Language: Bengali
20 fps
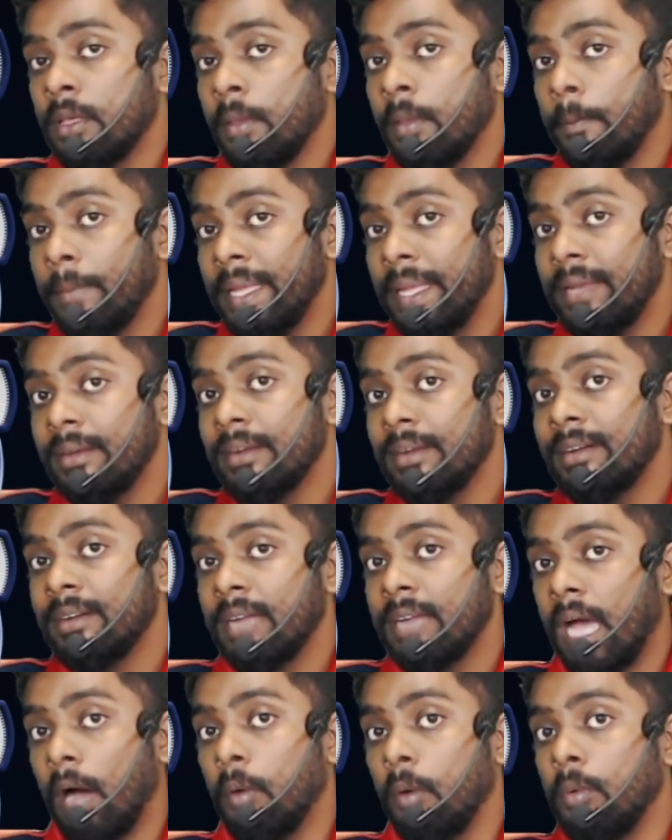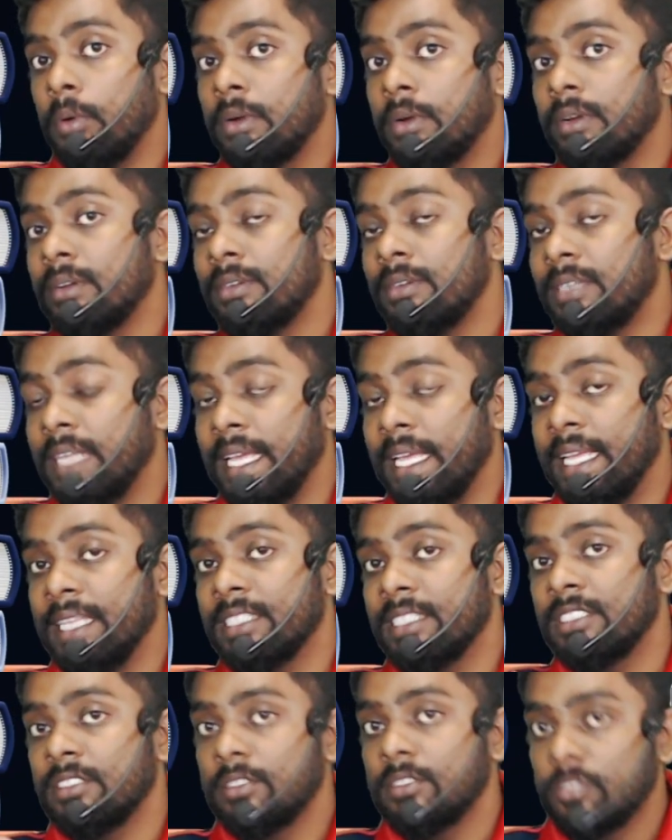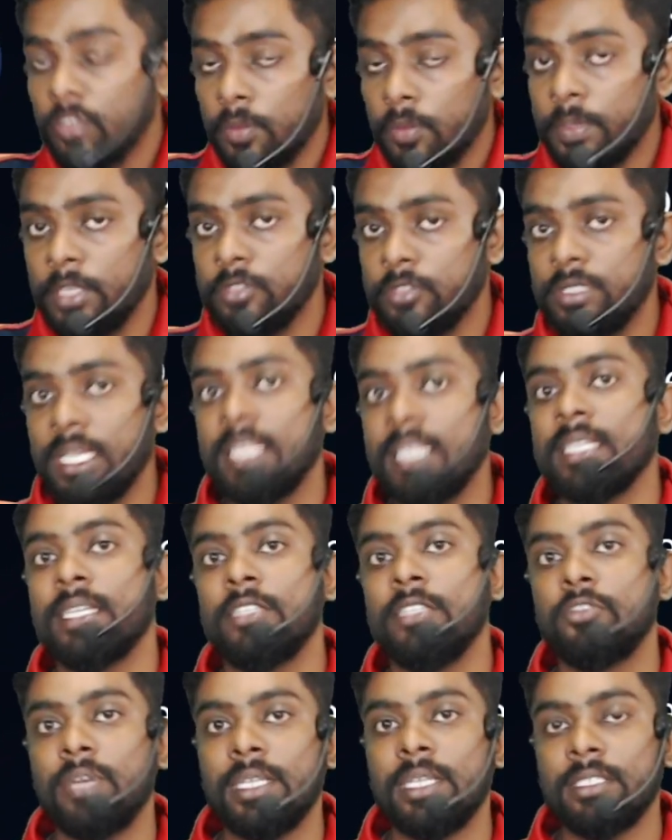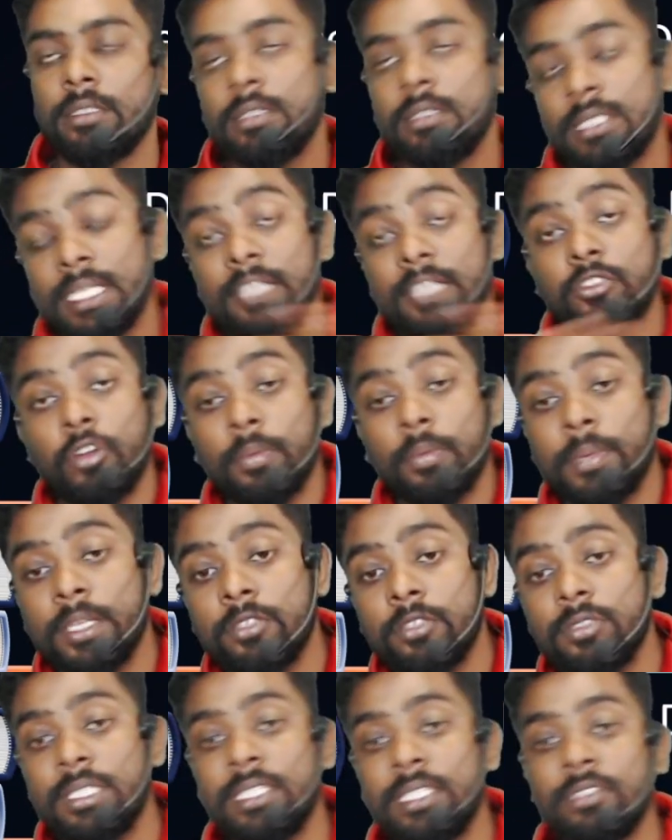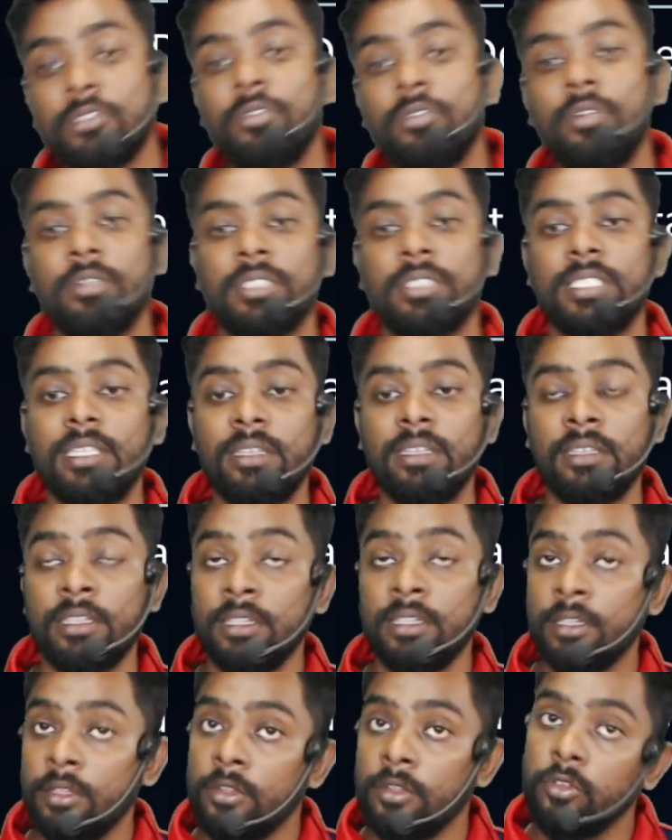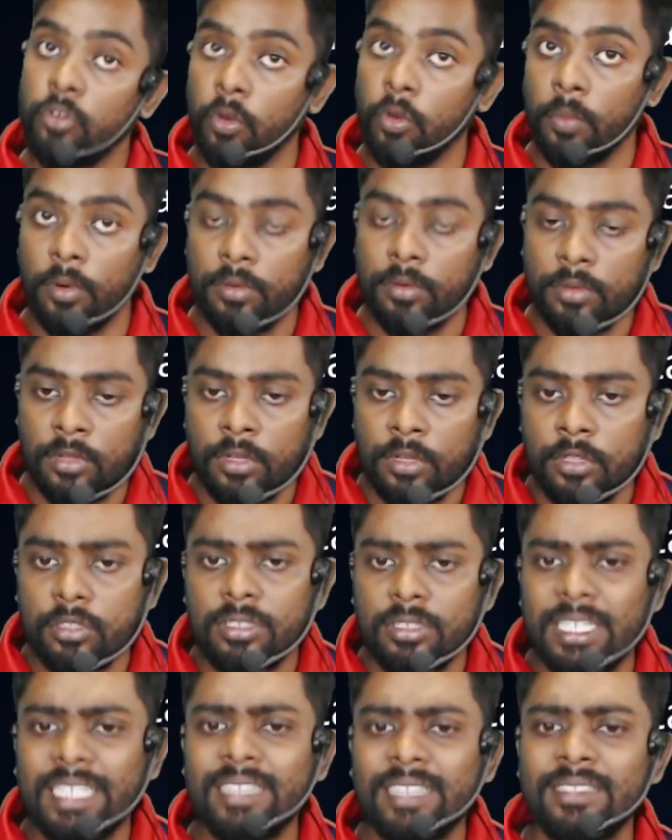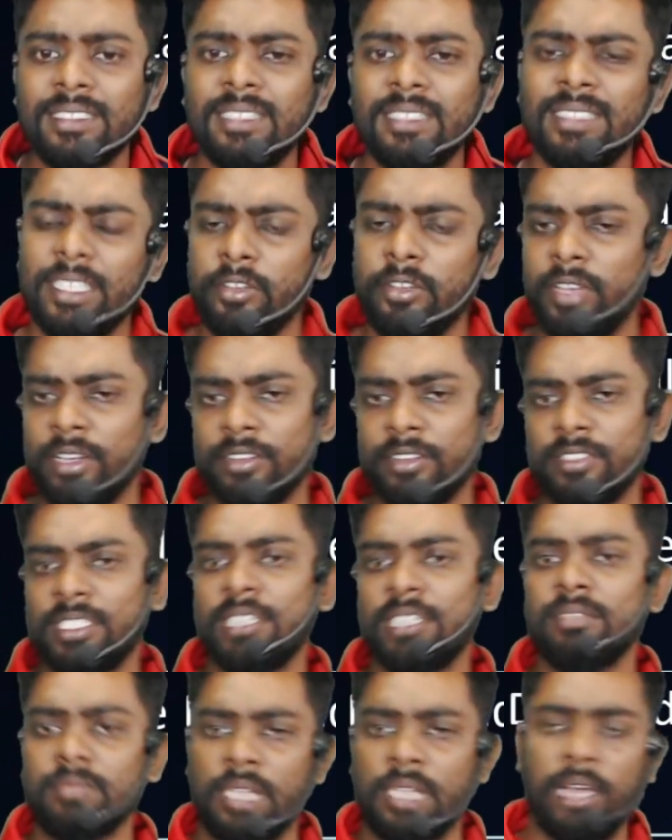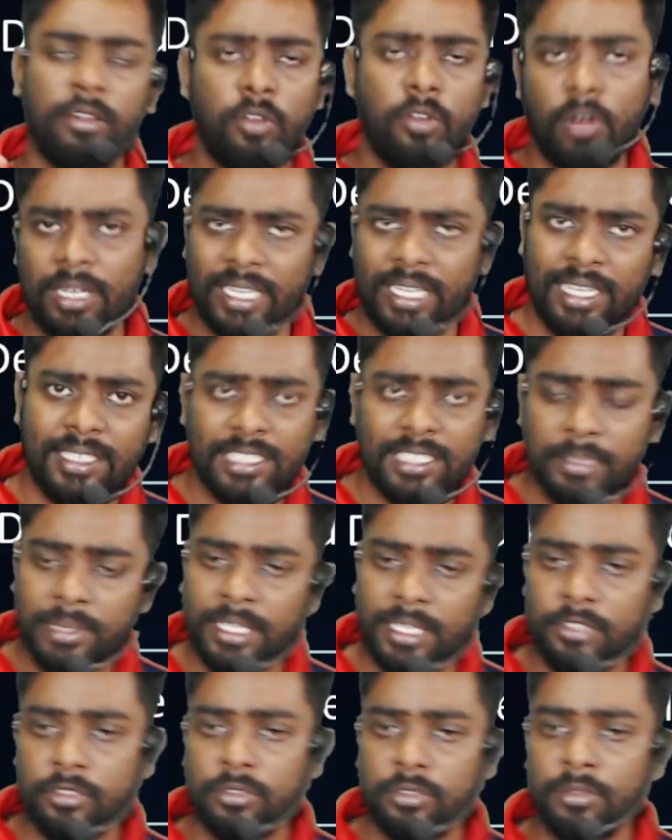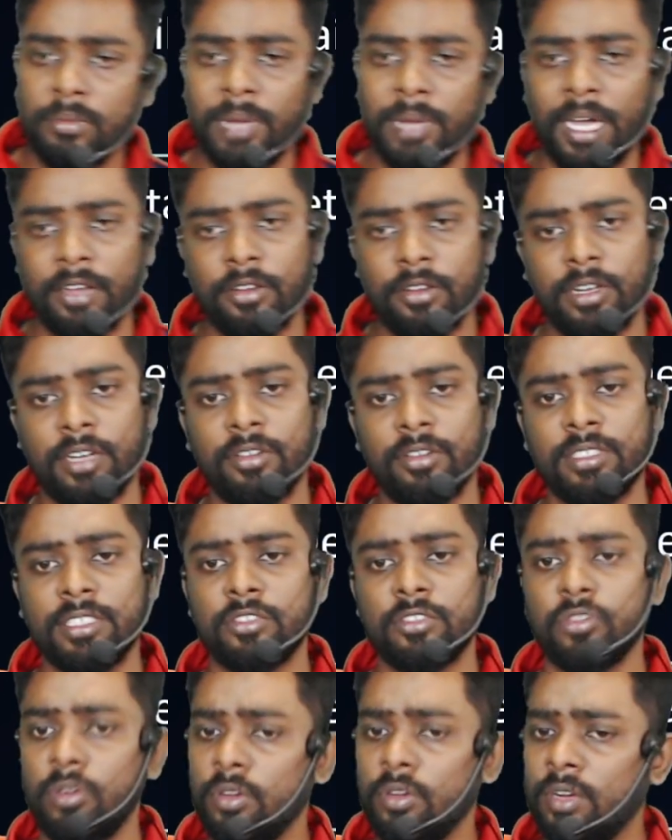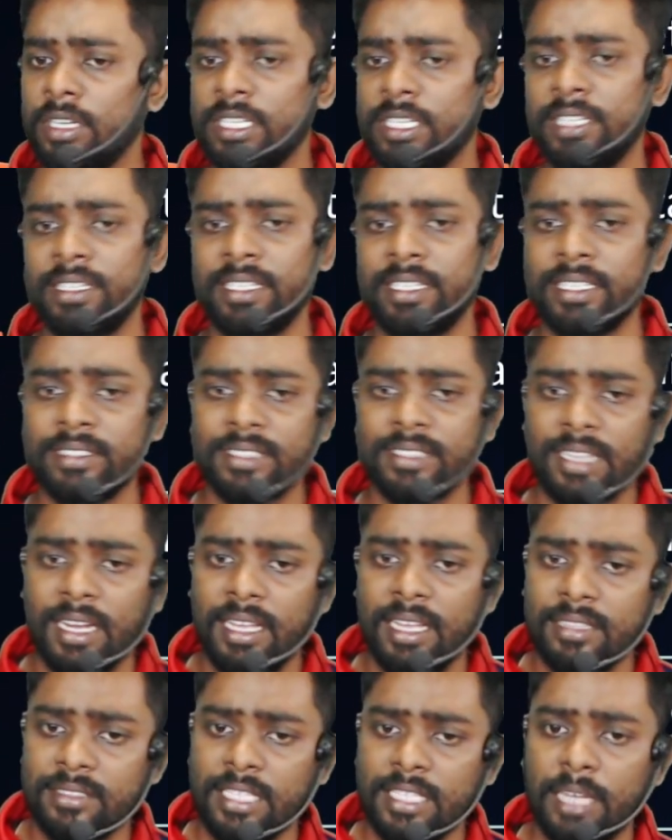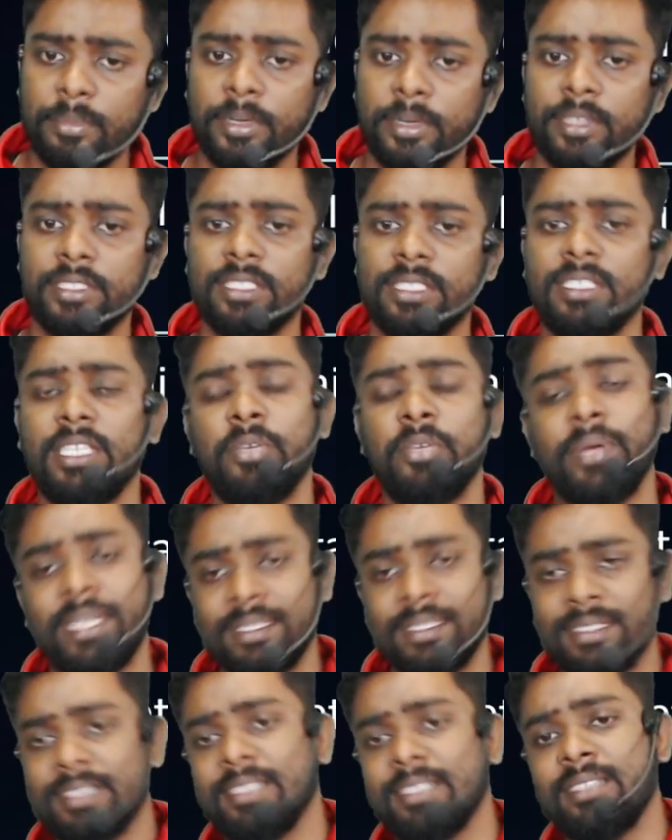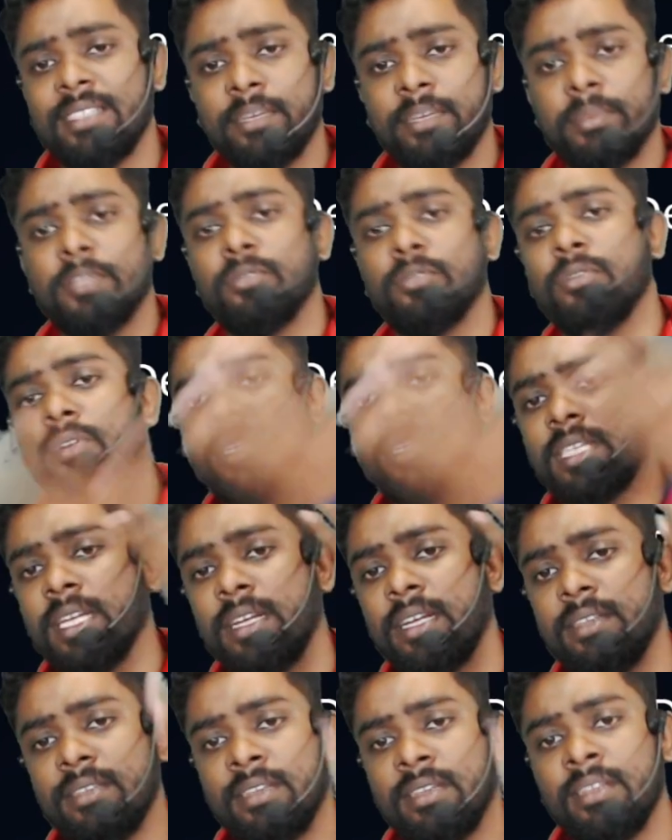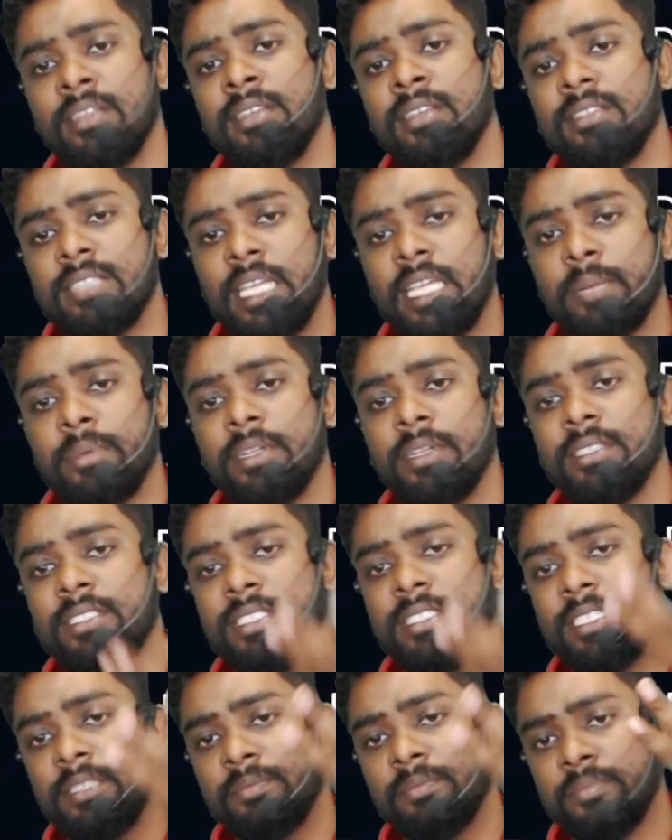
মেন ডাউট টেস্ট সব কিছু যা যা কিছু আছে তো সেই সব কিছু জিনিসগুলো হচ্ছে নেবো তো ডিটেলস ক্লাস দেখো এখানে হচ্ছে ঘন্টা হিসেবে কিছু ভাগ করা রয়েছে ষোলো ঘন্টা ডিটেলস ক্লাস তারপরে হচ্ছে কিউএনএ সেশন থাকবে দু ঘন্টা তারপরে হচ্ছে